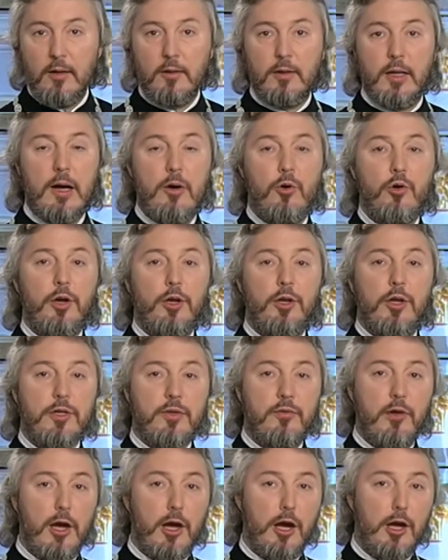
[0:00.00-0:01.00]
Такое
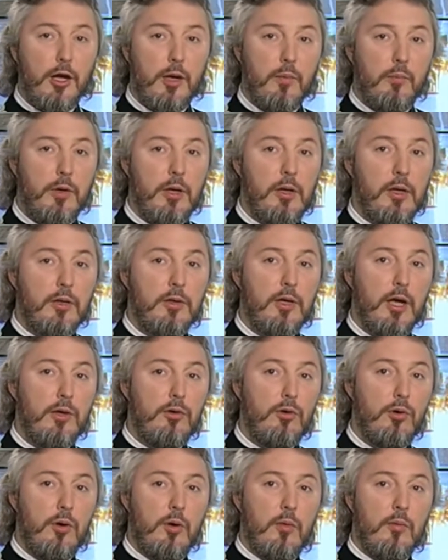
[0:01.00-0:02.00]
дозволение было
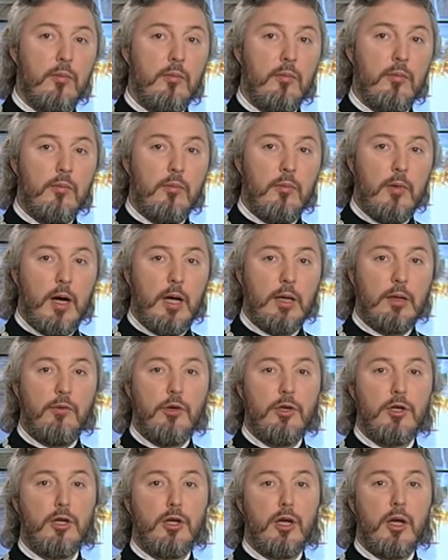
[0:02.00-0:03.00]
дано.
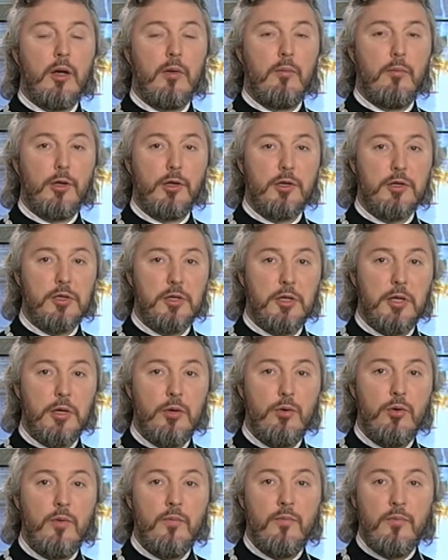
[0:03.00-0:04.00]
Отведена
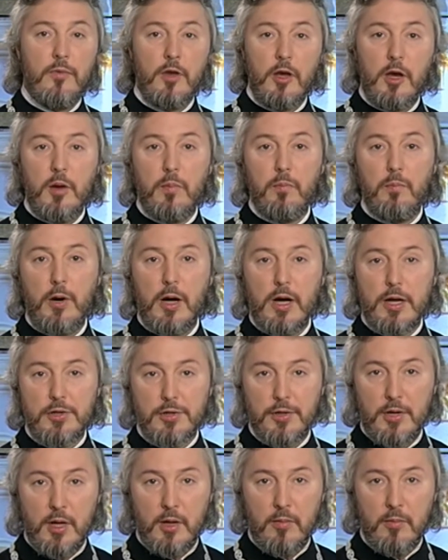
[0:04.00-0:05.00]
монастырю и
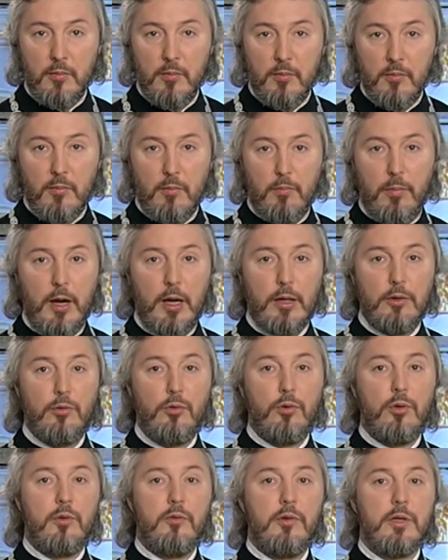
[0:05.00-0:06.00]
пашня по
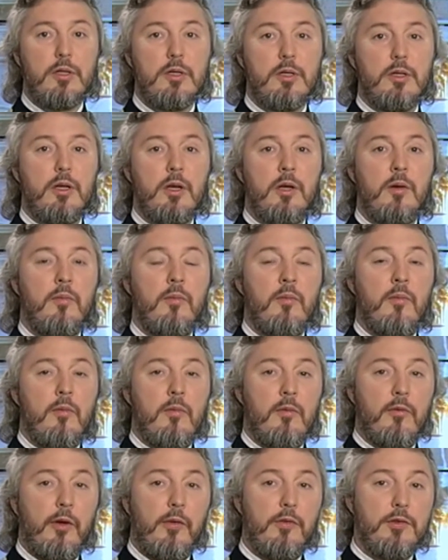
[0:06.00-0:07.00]
одной версте
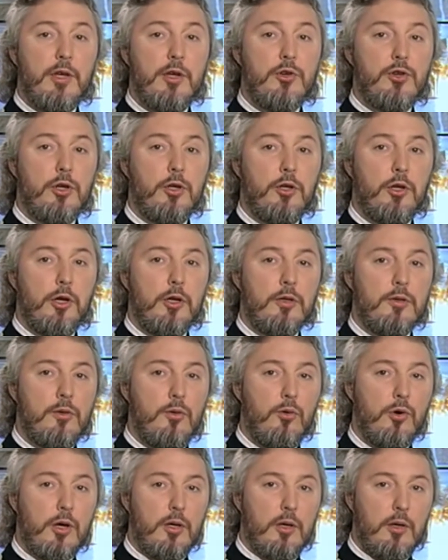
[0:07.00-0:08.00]
во все четыре
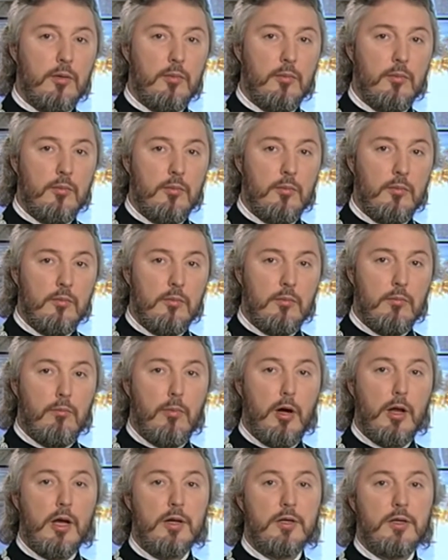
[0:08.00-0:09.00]
стороны.
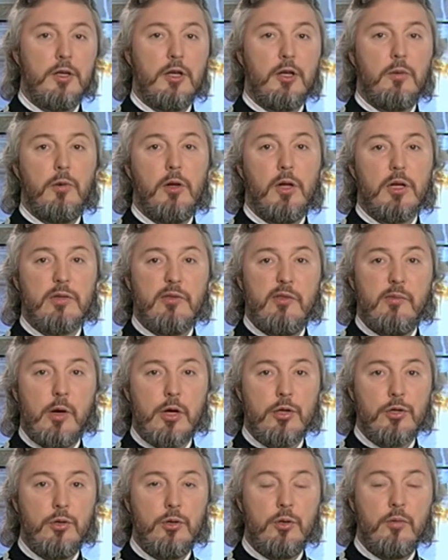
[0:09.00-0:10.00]
Монастырь был
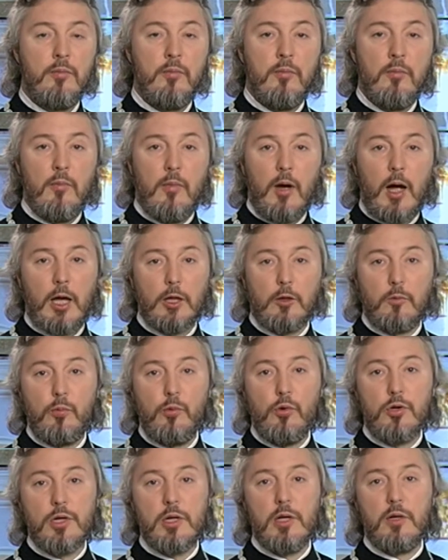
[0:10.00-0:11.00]
освобожден от
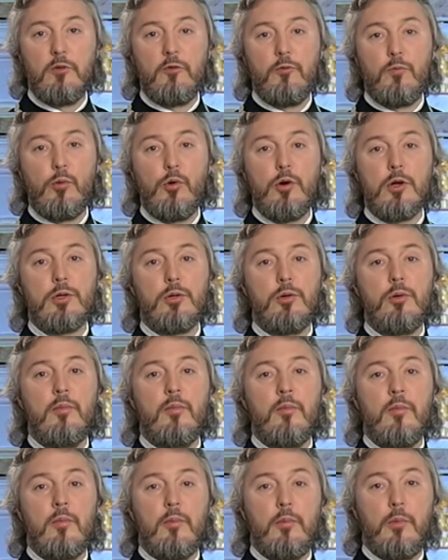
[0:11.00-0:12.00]
пошлин в
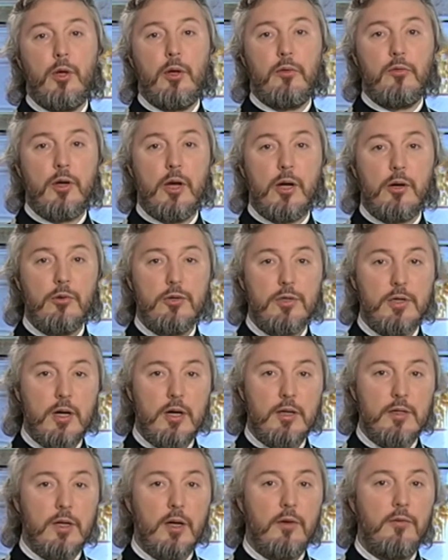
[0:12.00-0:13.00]
пользу
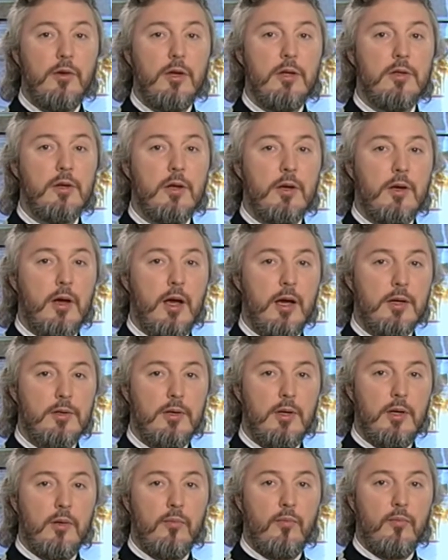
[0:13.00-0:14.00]
новгородской софийской
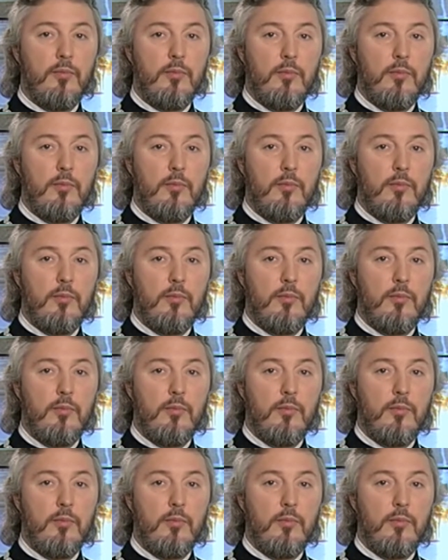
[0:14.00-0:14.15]
казны.